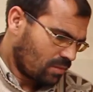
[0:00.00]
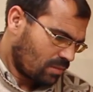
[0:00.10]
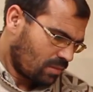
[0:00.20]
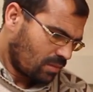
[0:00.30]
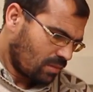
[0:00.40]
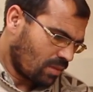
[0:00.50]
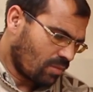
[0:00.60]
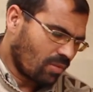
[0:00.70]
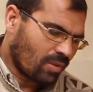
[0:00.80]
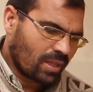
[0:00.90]
وتخدم
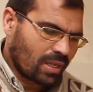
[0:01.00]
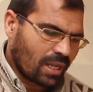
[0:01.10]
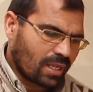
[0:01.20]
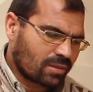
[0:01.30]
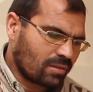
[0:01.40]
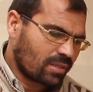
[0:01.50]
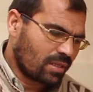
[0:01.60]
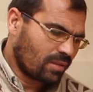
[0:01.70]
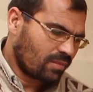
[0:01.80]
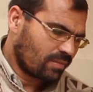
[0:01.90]
فيهم حتى اليوم عوان
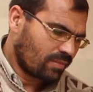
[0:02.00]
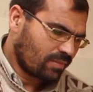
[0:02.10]
حراسه